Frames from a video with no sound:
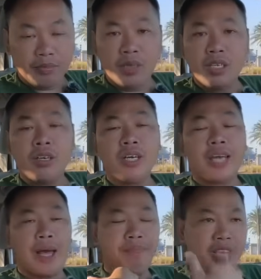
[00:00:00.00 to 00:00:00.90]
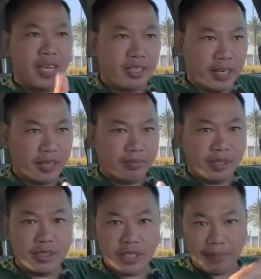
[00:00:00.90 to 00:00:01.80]
mình có cảm giác rằng
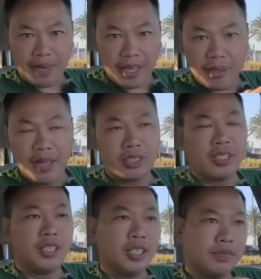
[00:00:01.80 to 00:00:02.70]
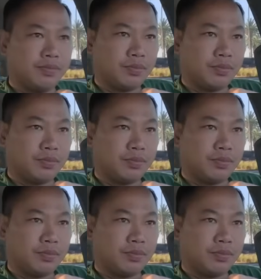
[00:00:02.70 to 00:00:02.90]
mình sẽ gặp nạn các bạn tin hay không